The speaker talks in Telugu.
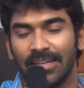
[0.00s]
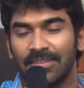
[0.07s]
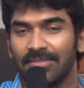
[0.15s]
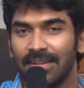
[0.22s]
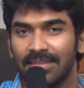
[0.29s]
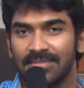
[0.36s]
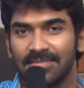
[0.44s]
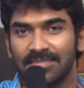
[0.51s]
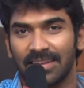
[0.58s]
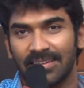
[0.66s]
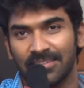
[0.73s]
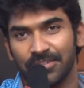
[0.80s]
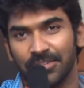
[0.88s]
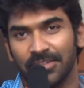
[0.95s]
యాజ్ వెల్ యాజ్
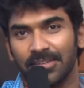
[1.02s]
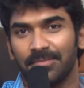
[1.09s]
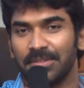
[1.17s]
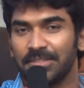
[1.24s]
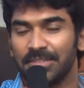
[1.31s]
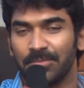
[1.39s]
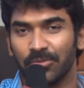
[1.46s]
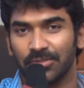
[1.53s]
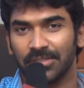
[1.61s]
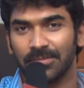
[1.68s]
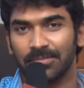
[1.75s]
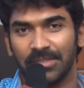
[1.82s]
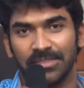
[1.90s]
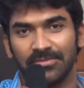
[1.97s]
స్టైలిష్గా మంచి
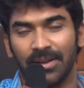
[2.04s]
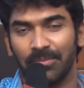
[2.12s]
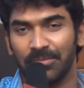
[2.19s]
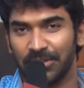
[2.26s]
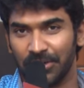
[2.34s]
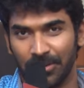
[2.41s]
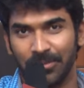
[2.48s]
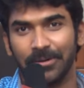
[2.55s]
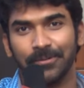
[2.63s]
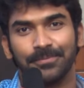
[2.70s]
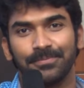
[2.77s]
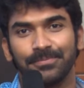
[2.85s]
ఎమోషన్ మంచి ఫ్యామిలీ డ్రామా